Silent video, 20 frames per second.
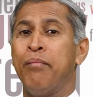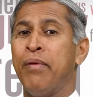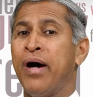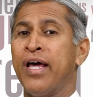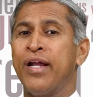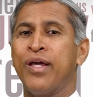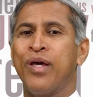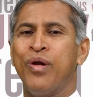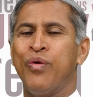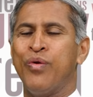
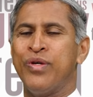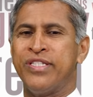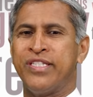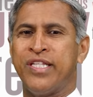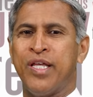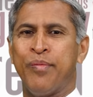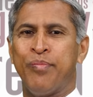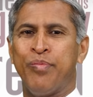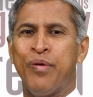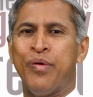మార్కులు
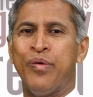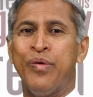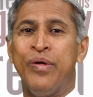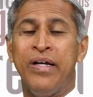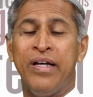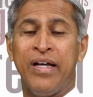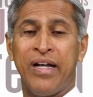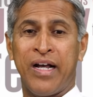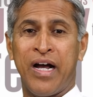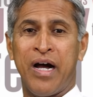వస్తే పోవు
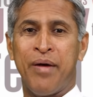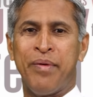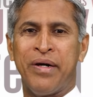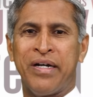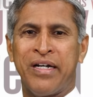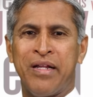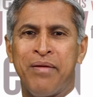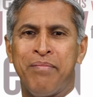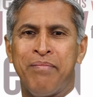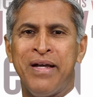
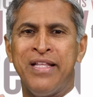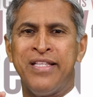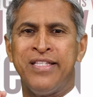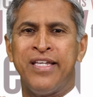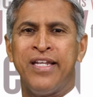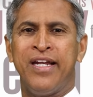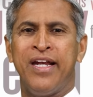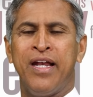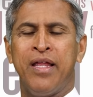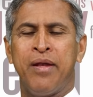కాబట్టి
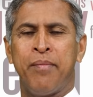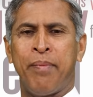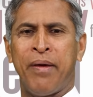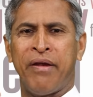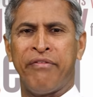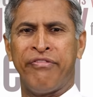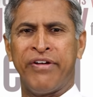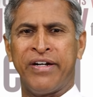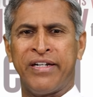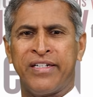మంచినీళ్ళని
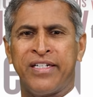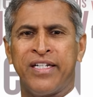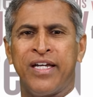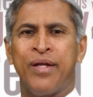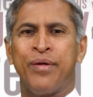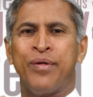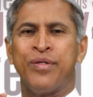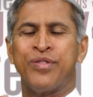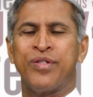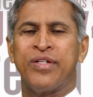పర్ఫెక్ట్గా
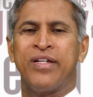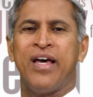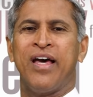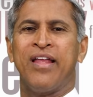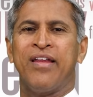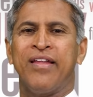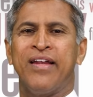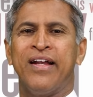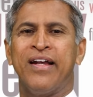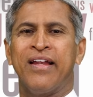రోజుకు
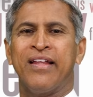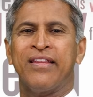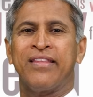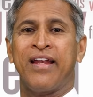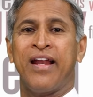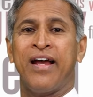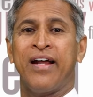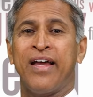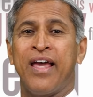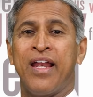నాలుగు లీటర్లు
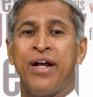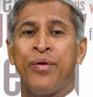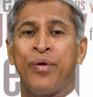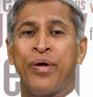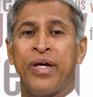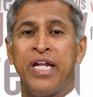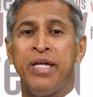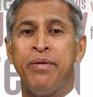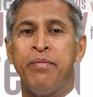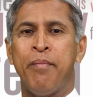త్రాగాలని
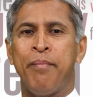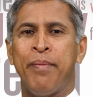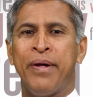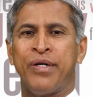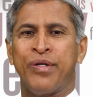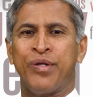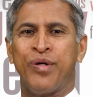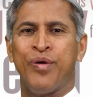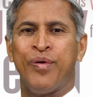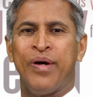ఒక నియమం
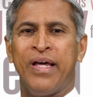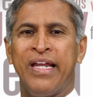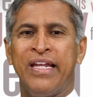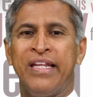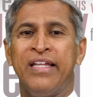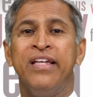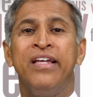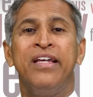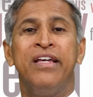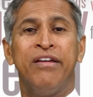
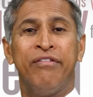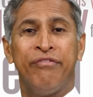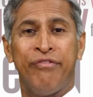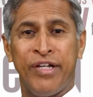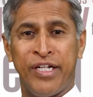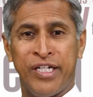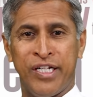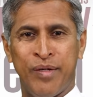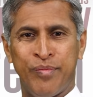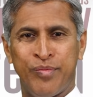పెట్టుకోవాలని
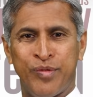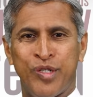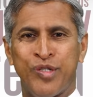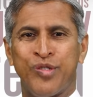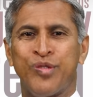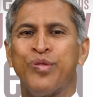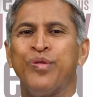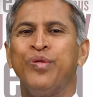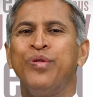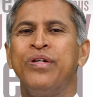విజ్ఞప్తి
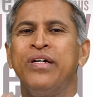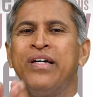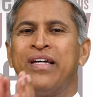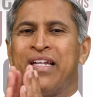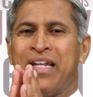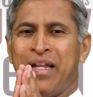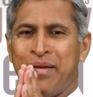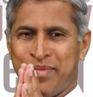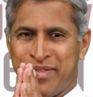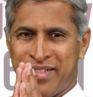చేస్తూ
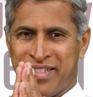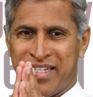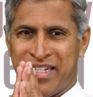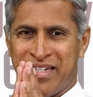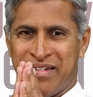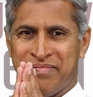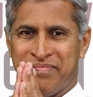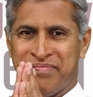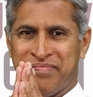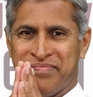
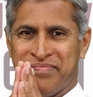నమస్కారం